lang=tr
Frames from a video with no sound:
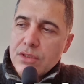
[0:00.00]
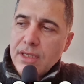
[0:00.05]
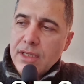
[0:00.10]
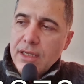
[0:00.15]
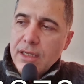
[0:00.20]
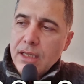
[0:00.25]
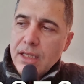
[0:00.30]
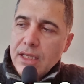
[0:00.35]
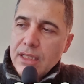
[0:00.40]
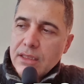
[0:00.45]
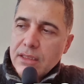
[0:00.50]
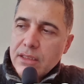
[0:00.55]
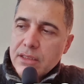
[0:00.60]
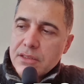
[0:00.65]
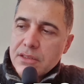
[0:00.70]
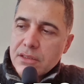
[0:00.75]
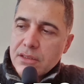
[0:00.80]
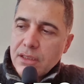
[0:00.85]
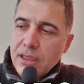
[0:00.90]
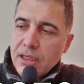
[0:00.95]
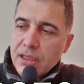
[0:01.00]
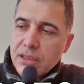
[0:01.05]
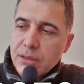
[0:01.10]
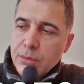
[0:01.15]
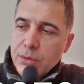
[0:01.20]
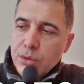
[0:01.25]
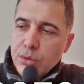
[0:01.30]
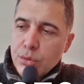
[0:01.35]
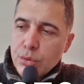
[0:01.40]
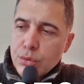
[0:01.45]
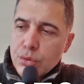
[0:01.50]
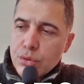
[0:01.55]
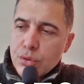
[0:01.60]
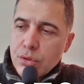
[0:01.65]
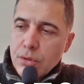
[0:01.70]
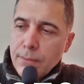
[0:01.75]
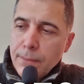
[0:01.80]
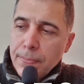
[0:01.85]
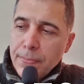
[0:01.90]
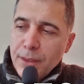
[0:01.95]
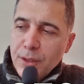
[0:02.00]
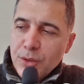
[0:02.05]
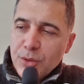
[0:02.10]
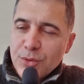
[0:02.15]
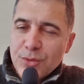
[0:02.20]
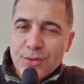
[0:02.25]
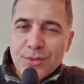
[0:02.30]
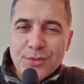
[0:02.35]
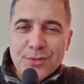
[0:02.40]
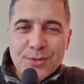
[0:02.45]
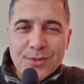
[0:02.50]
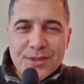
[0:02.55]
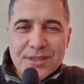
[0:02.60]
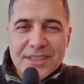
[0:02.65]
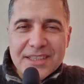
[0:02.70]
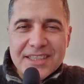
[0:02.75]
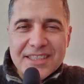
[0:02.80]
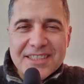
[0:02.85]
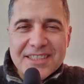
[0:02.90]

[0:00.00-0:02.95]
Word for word: ile endeksi takip ediyoruz. Günün yükseği